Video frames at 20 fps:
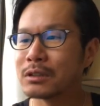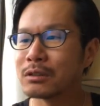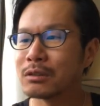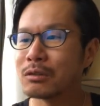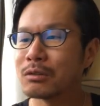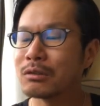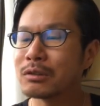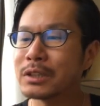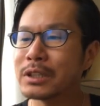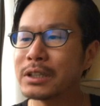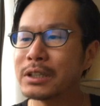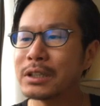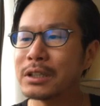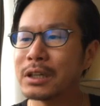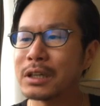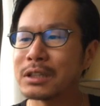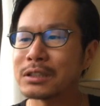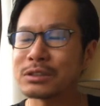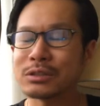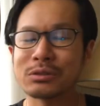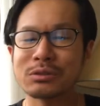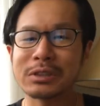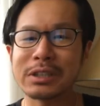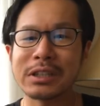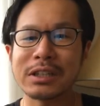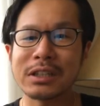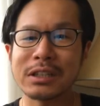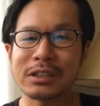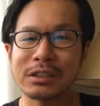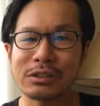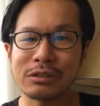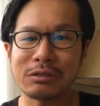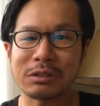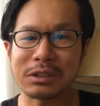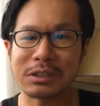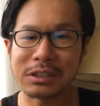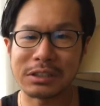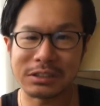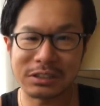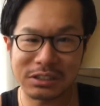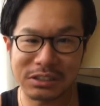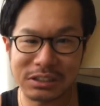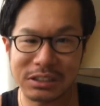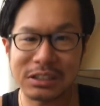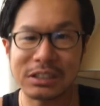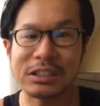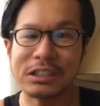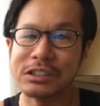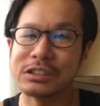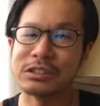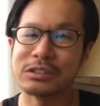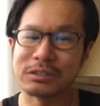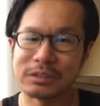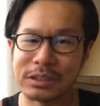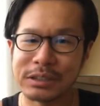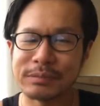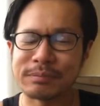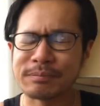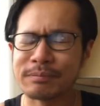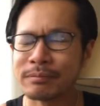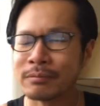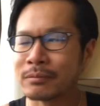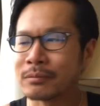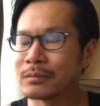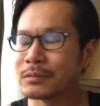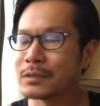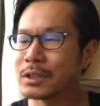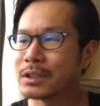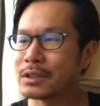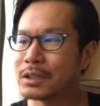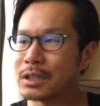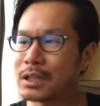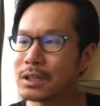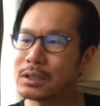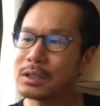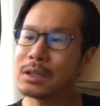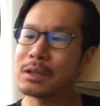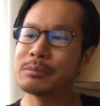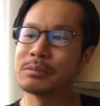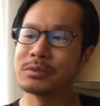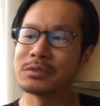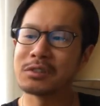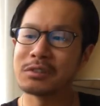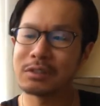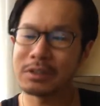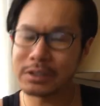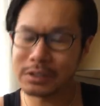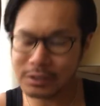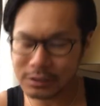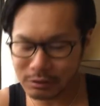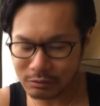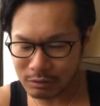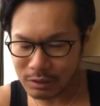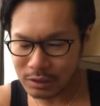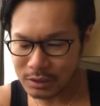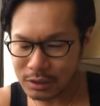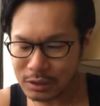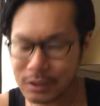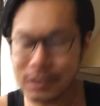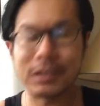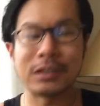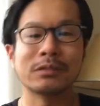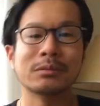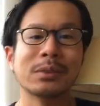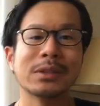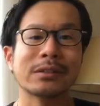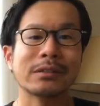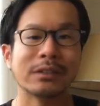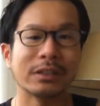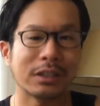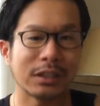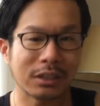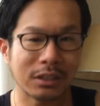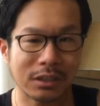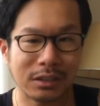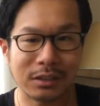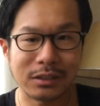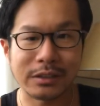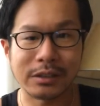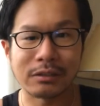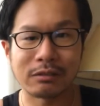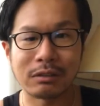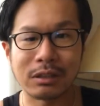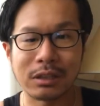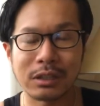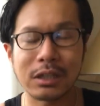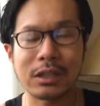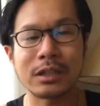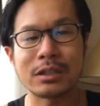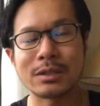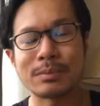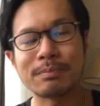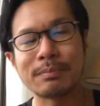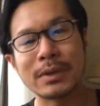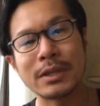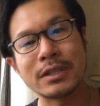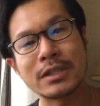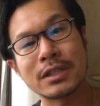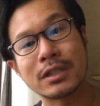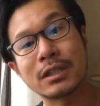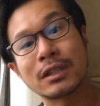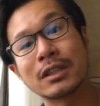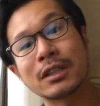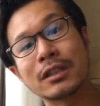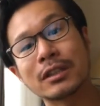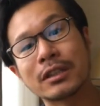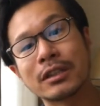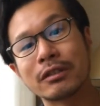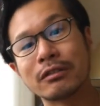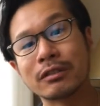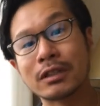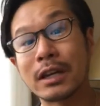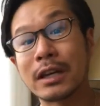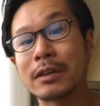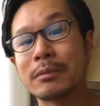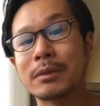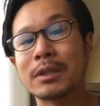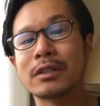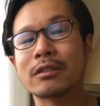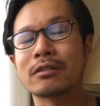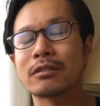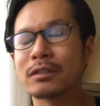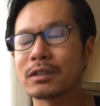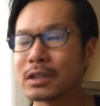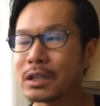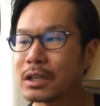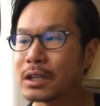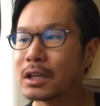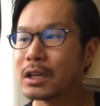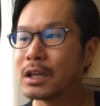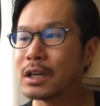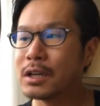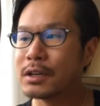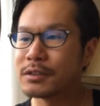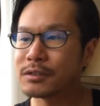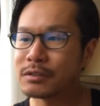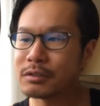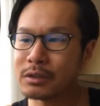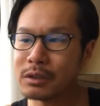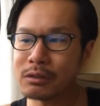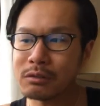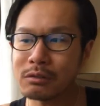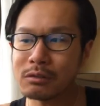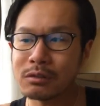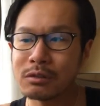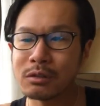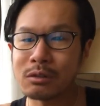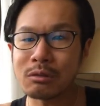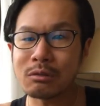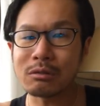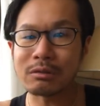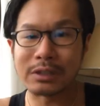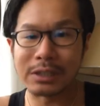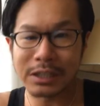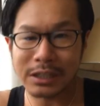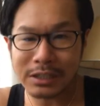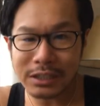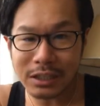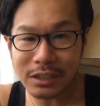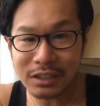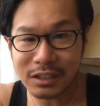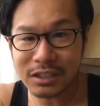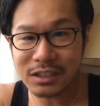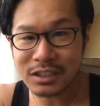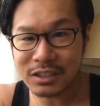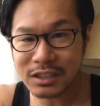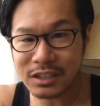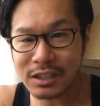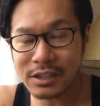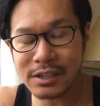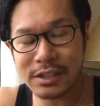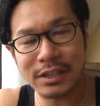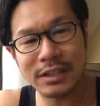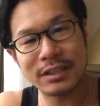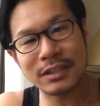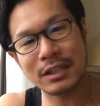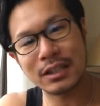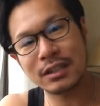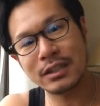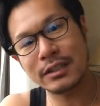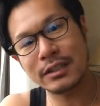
ここで発想の転換っていうのが大切なんですよね。で何かがぶっ壊れたとか何かがうまくいかなかったとか何か失敗しちゃったっていうタイミングってそれをどうネタにして餌